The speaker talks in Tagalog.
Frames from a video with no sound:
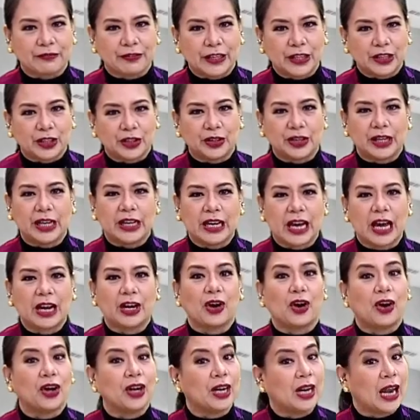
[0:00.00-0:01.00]
video na
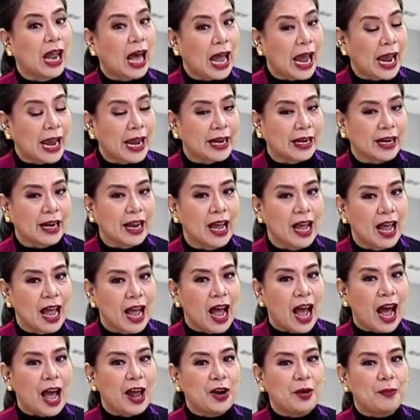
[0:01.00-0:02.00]
yan online.
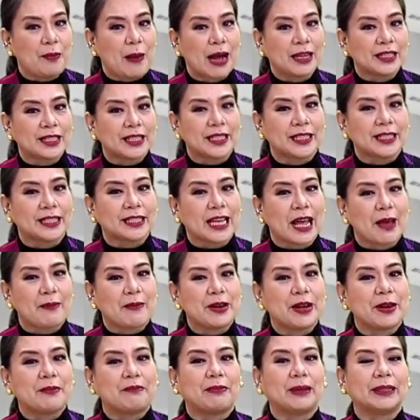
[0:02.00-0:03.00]
Ano ba ang
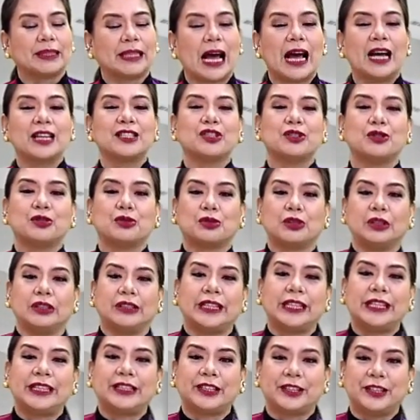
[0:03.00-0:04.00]
sinasabi ng batas ukol
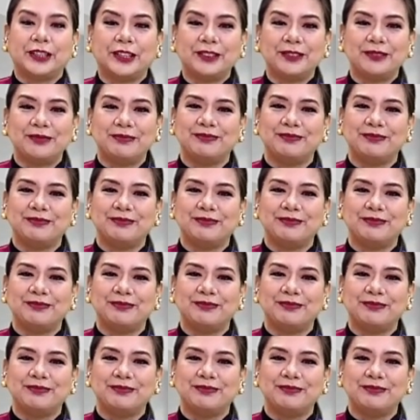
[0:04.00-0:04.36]
dito?